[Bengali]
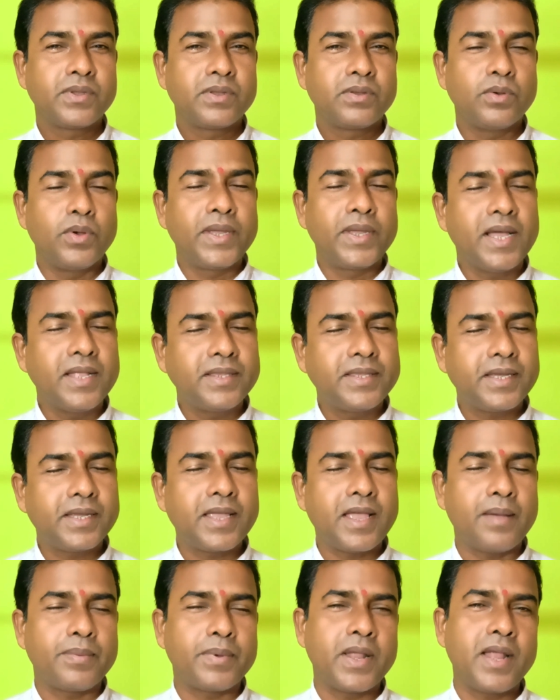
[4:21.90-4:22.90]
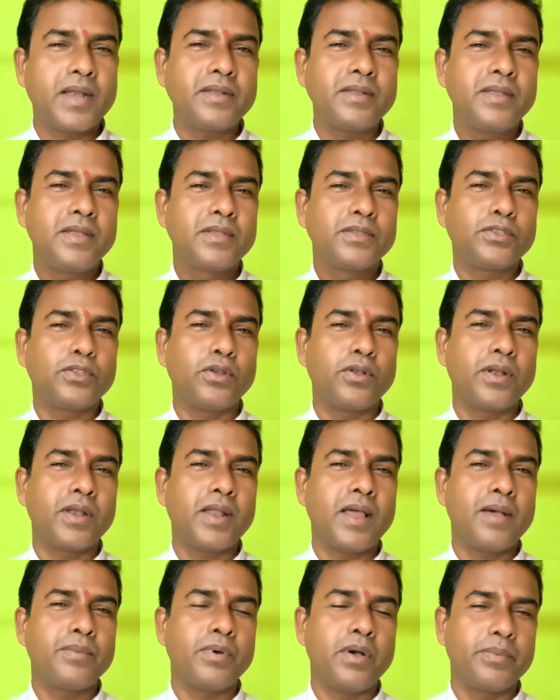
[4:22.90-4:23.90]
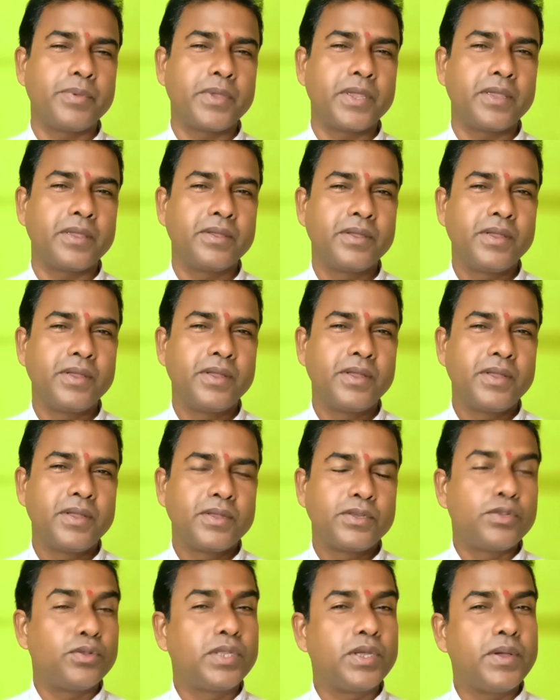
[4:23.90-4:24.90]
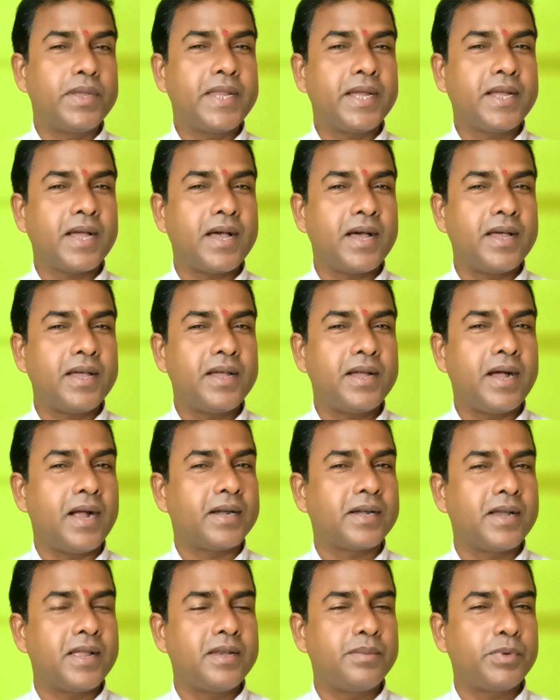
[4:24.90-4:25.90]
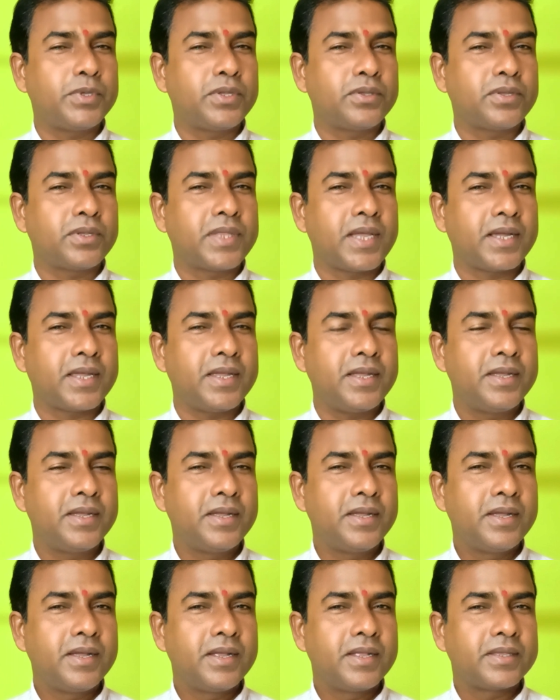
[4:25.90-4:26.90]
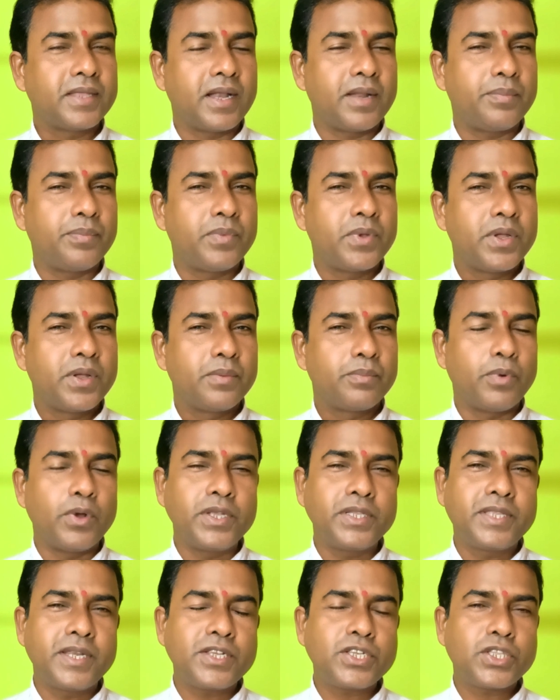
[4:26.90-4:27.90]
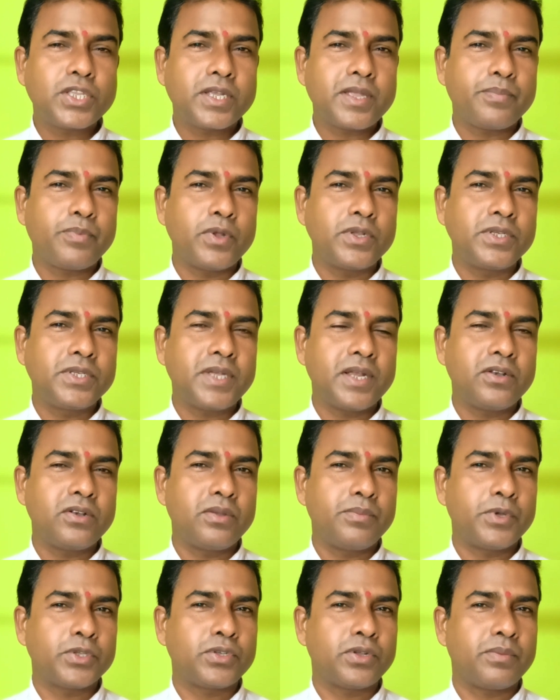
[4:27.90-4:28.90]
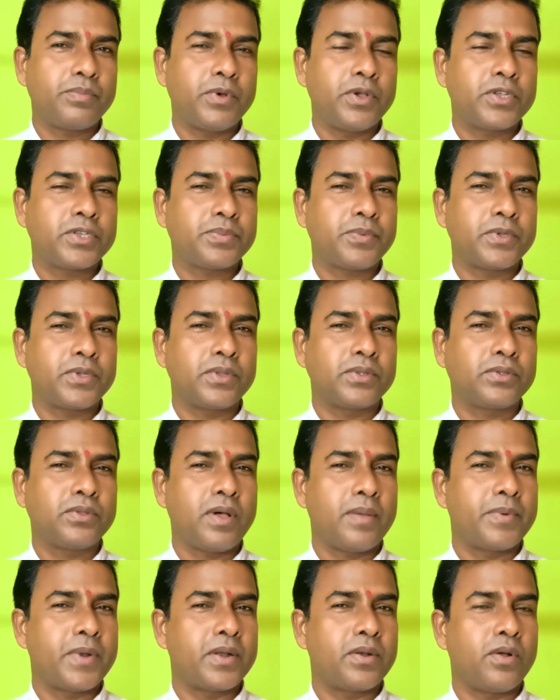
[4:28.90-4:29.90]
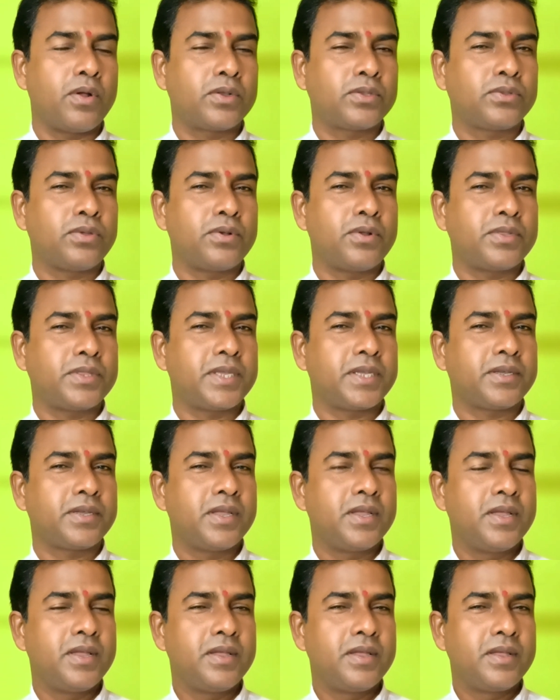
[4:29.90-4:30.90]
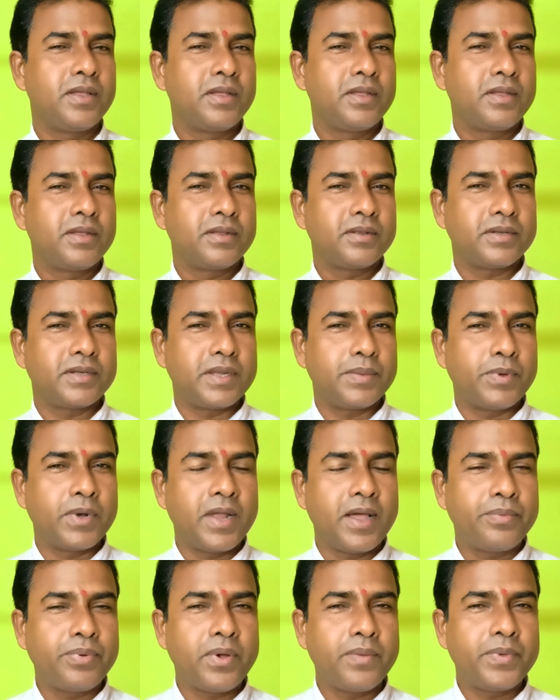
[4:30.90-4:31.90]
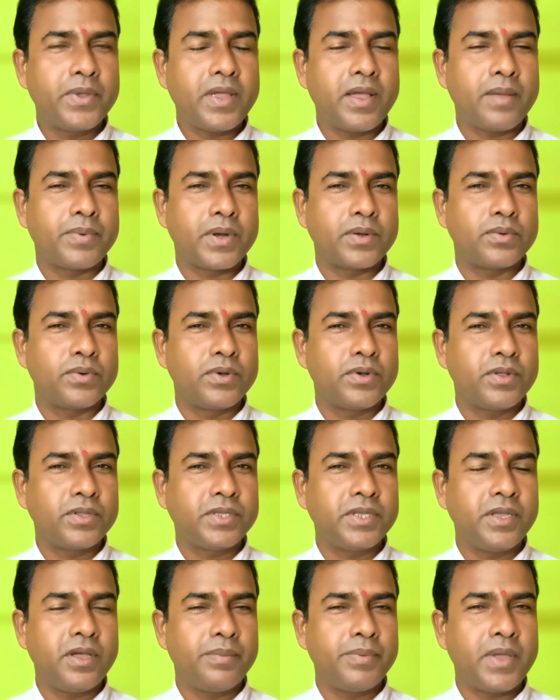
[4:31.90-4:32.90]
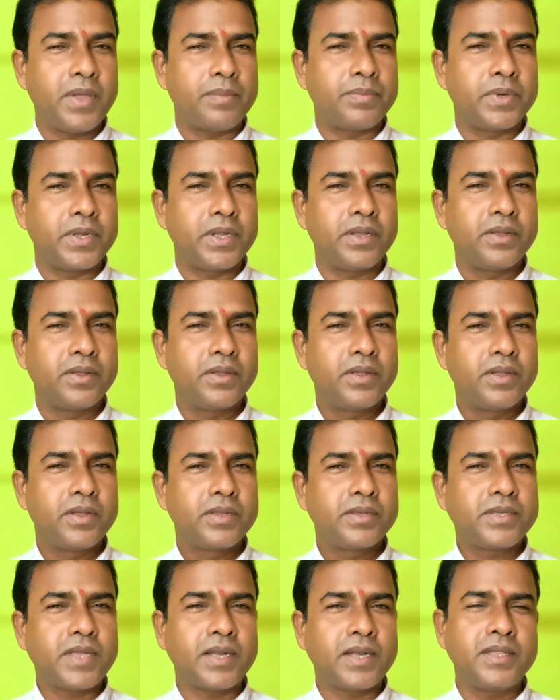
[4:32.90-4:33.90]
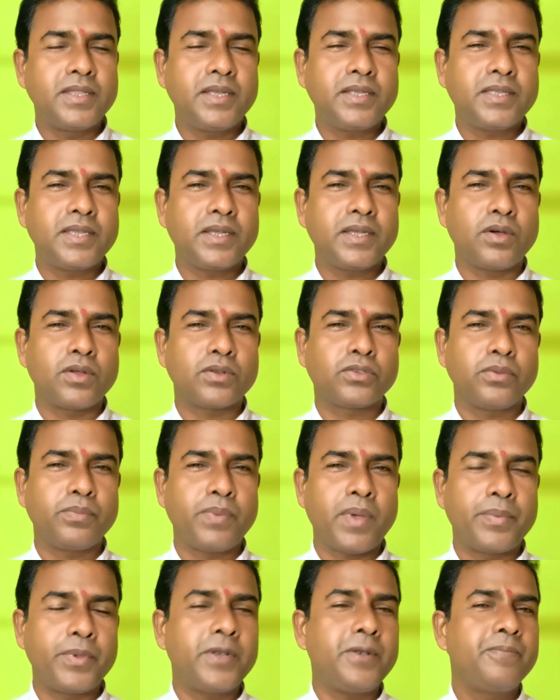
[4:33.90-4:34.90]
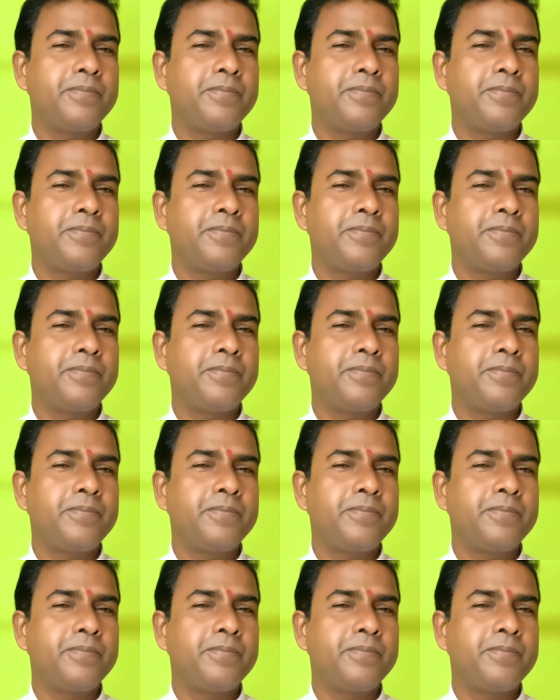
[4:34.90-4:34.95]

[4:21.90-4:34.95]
ওইখান থেকে আপনার ধনলাভ হবে যদি ওই রেখা হার্ডলাইন পর্যন্ত থাকে তাহলে পঁয়ত্রিশ থেকে পঞ্চান্ন বছর বয়স পর্যন্ত আপনার অর্থনৈতিক ডেভেলপ হবে আপনার উন্নতি হবে আপনি চারিদিক থেকে অর্থ পাবেন